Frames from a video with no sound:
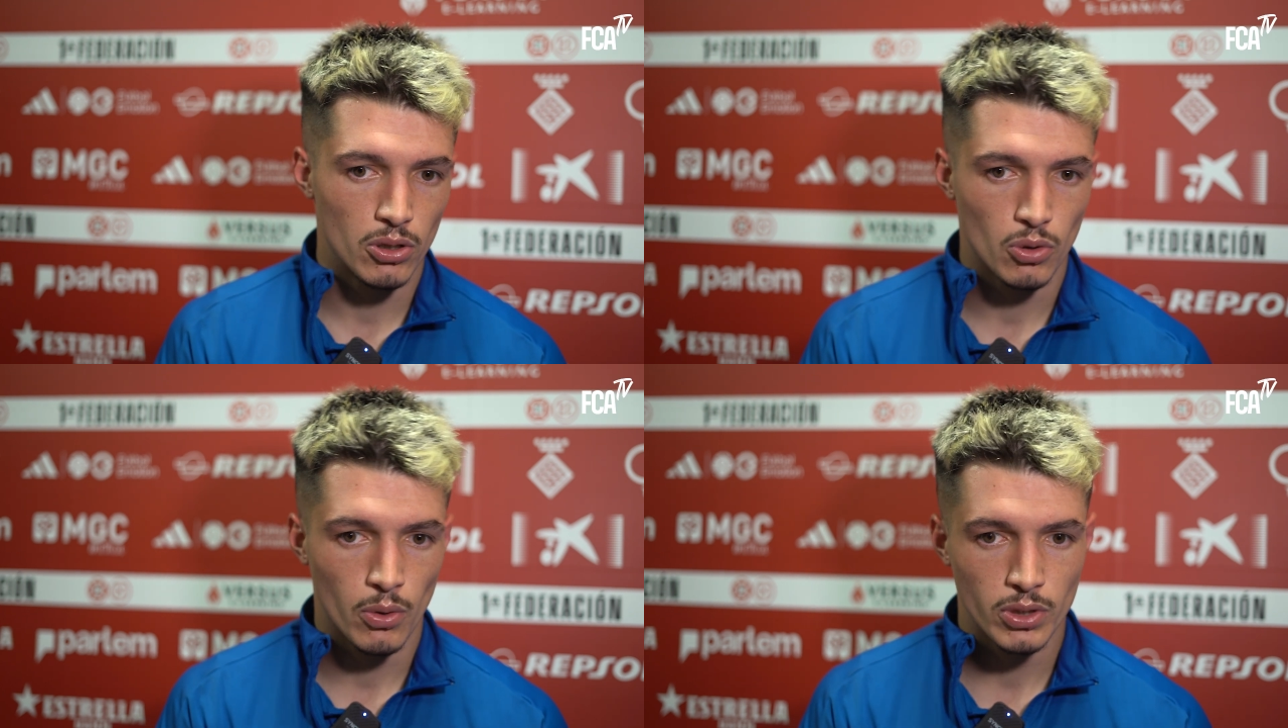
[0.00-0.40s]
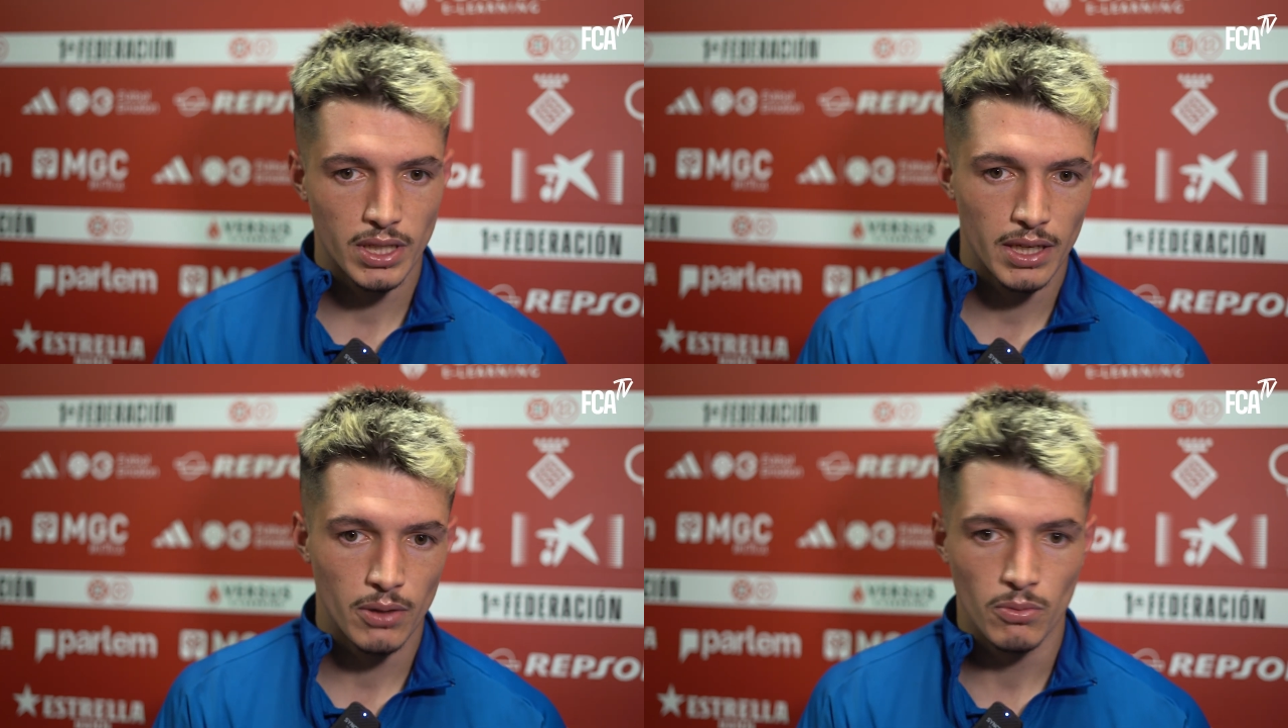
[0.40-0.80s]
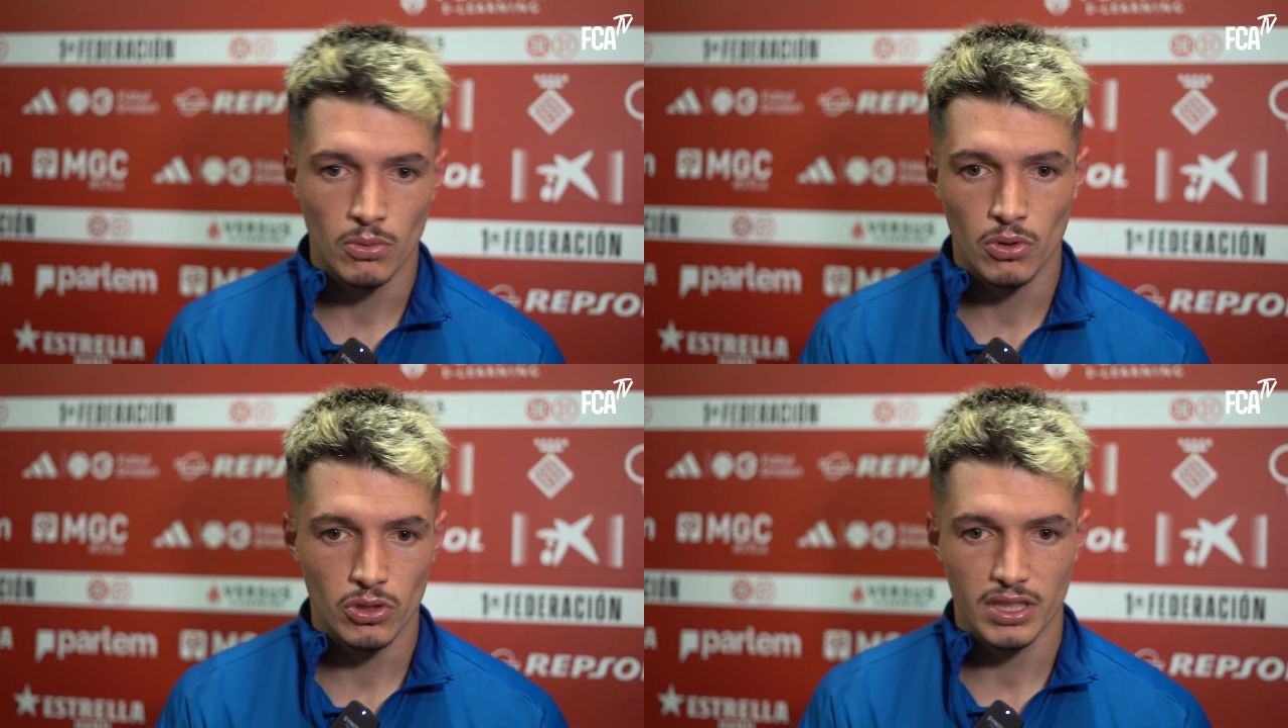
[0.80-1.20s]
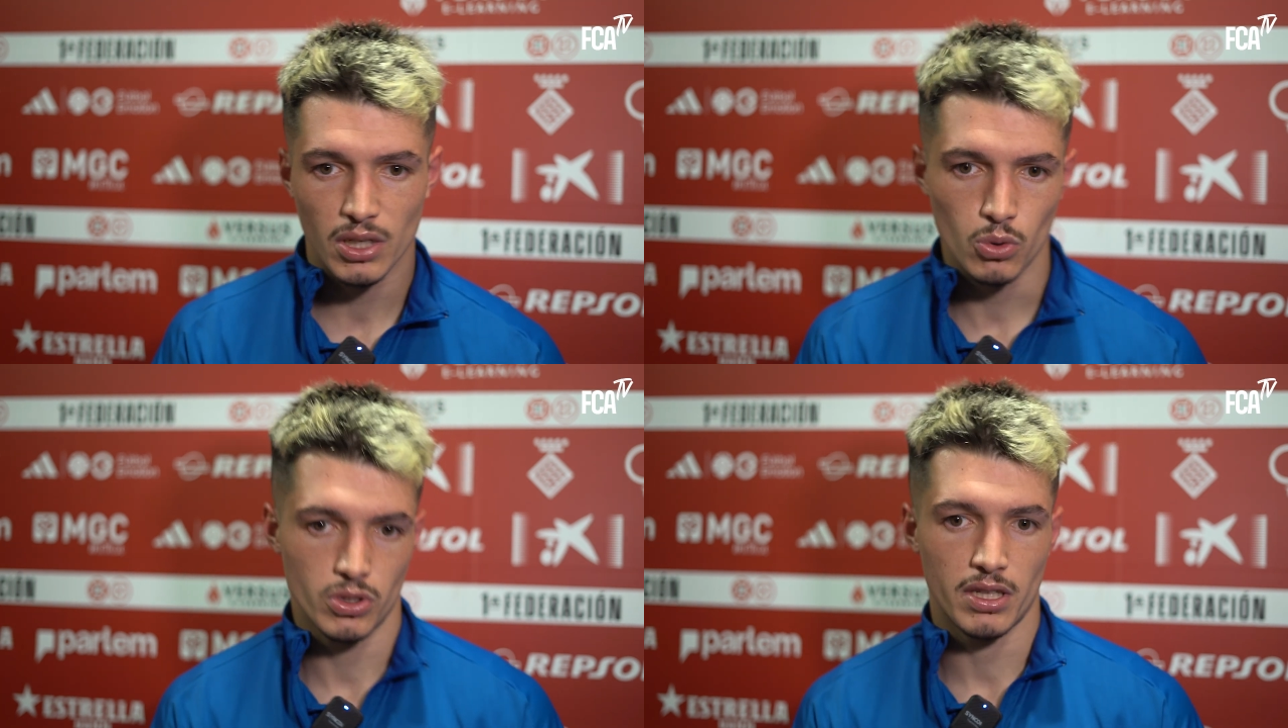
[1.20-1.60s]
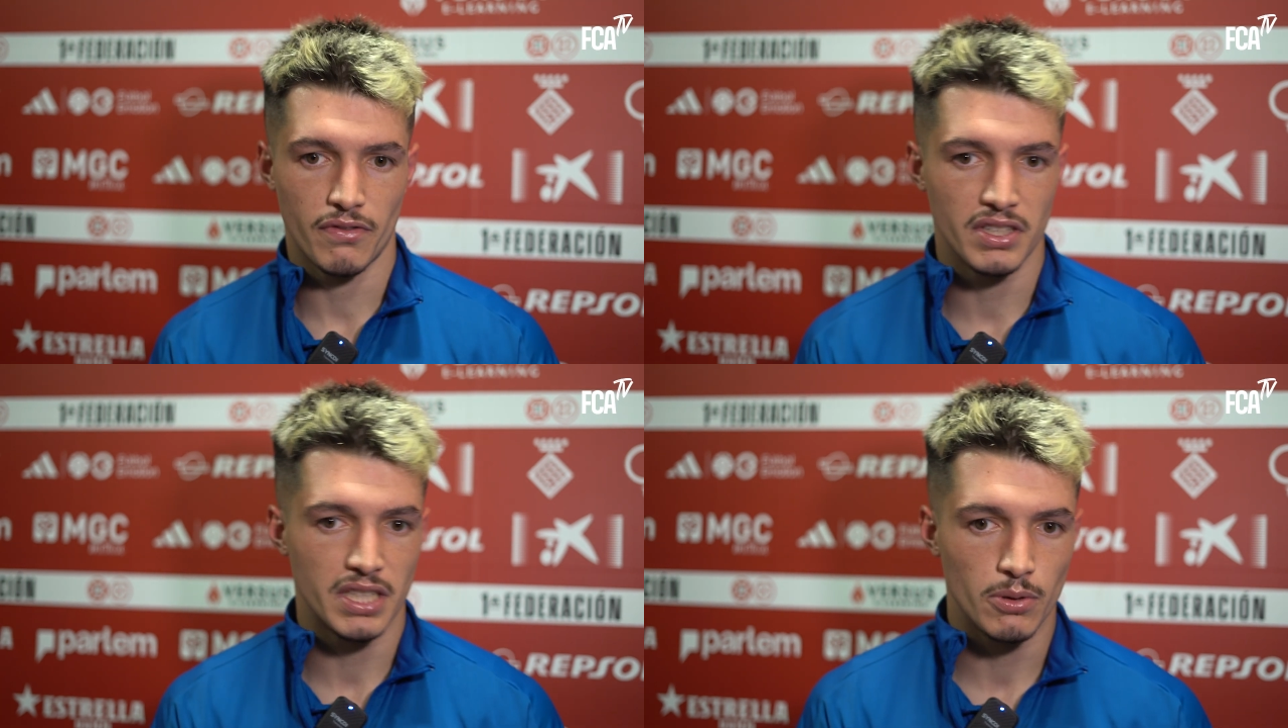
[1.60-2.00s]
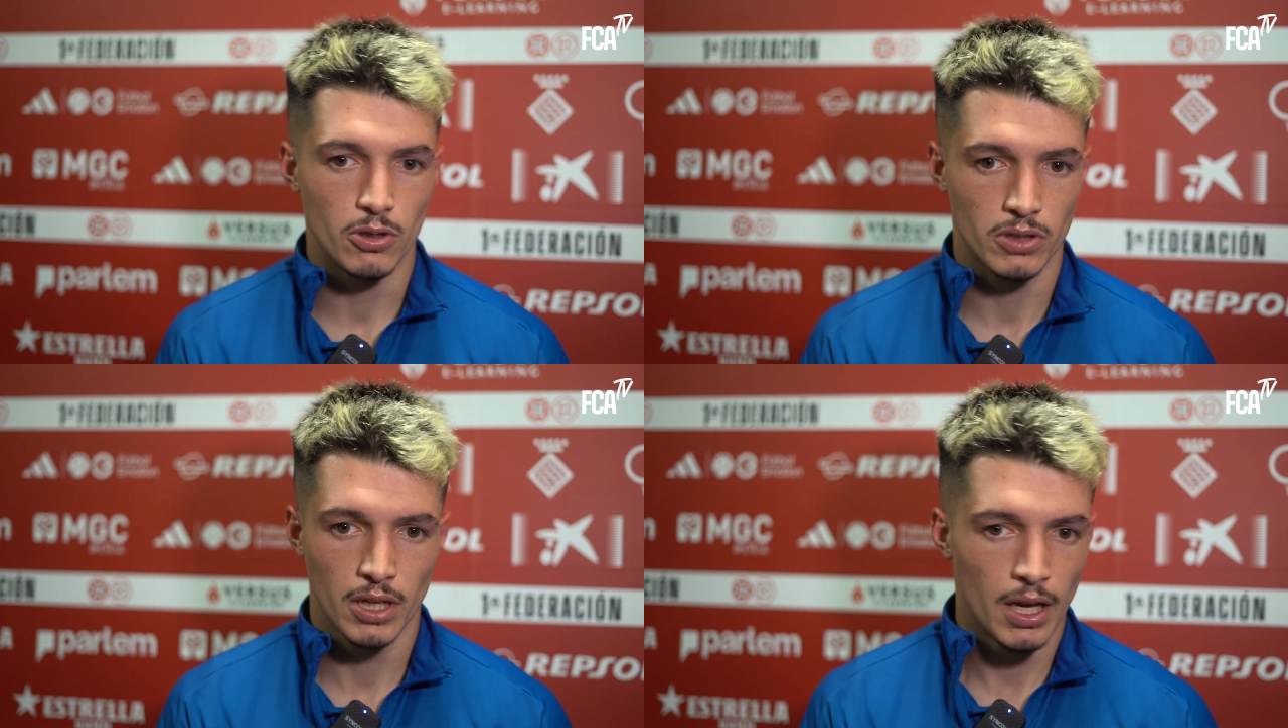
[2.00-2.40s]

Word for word: tuvimos ahí unos desajustes defensivos,